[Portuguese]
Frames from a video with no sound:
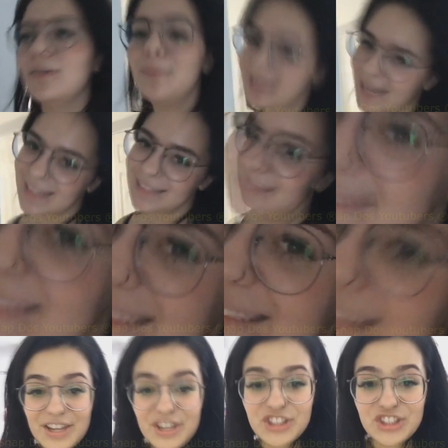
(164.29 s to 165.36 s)
Obrigada.
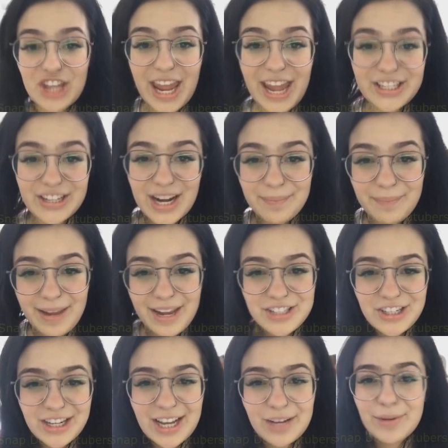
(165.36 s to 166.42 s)
Gente, acabei de
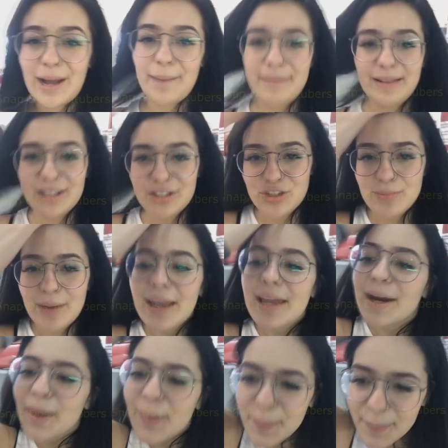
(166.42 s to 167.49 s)
chegar no Camilo de
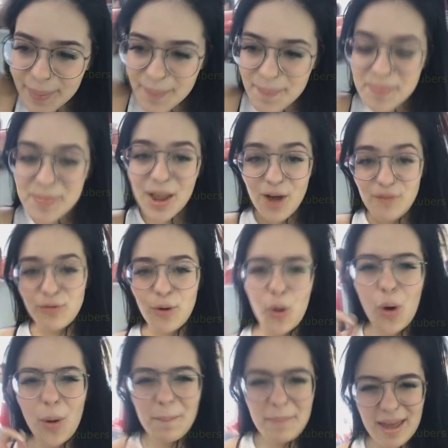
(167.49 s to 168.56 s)
Miami. Vou
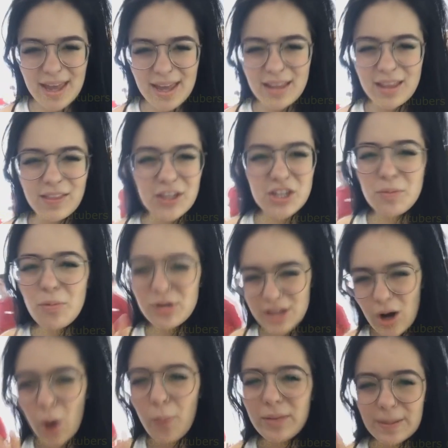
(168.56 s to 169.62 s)
comer. Deixa eu
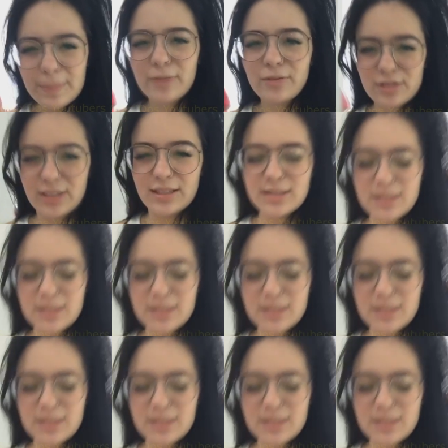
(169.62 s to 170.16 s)
mostrar a comida pra vocês.